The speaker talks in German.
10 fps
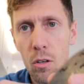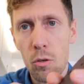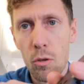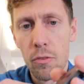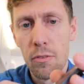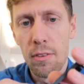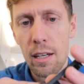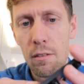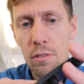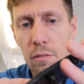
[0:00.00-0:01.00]
Und
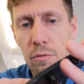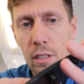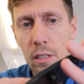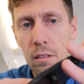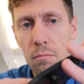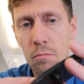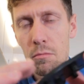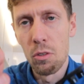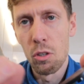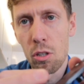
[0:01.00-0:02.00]
da wir viel
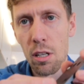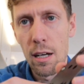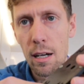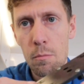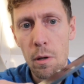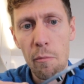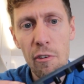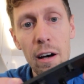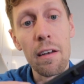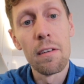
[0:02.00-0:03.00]
Rüttel haben beim
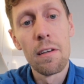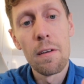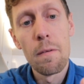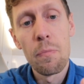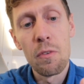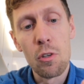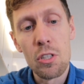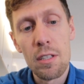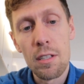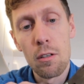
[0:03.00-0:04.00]
Fahren,
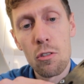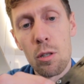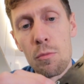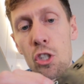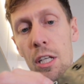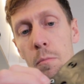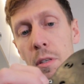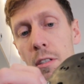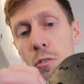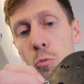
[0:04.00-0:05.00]
wollte ich nicht, dass hier rauskommen. Die stehen ein
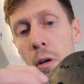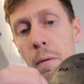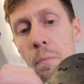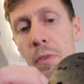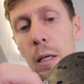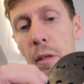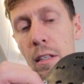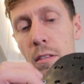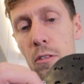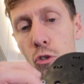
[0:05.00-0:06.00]
bisschen über, aber
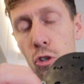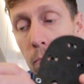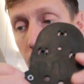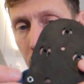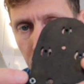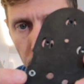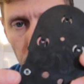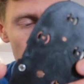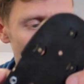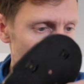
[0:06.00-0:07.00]
das ist nicht so schlimm.
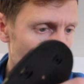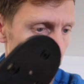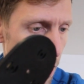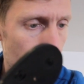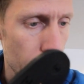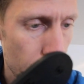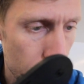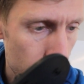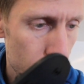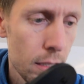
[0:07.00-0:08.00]

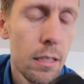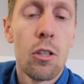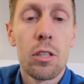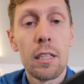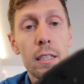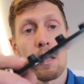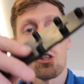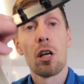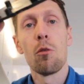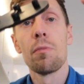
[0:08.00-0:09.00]
Dann noch die richtigen
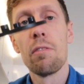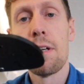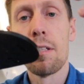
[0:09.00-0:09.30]
Schrauben, die